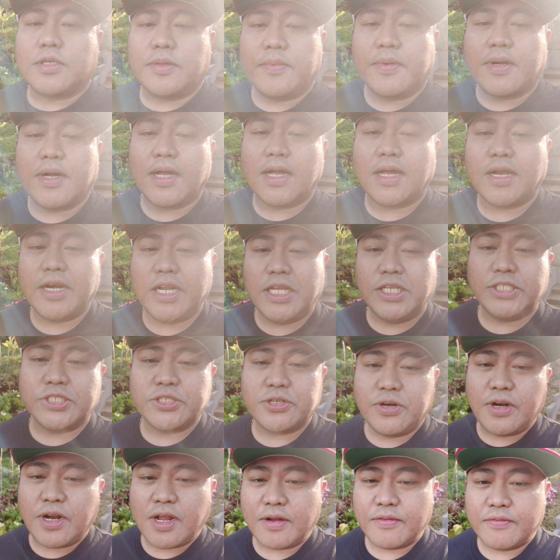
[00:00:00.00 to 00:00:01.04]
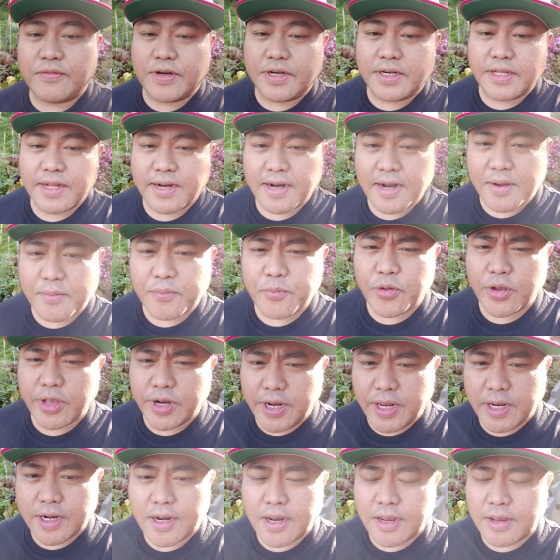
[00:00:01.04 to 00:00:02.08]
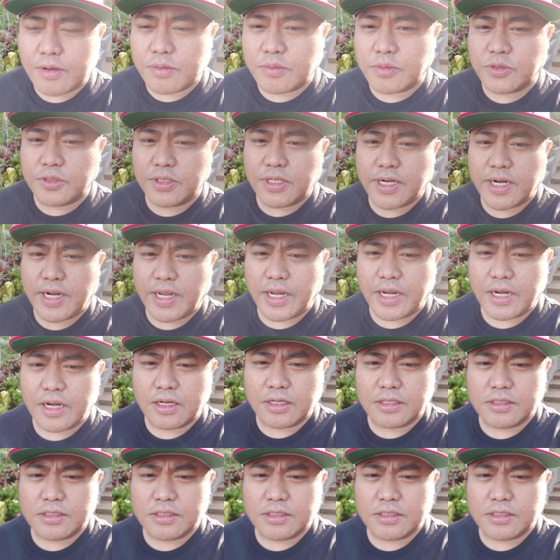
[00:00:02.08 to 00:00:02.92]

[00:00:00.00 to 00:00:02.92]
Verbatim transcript: mga nature lover dira pwede kayo mo diri.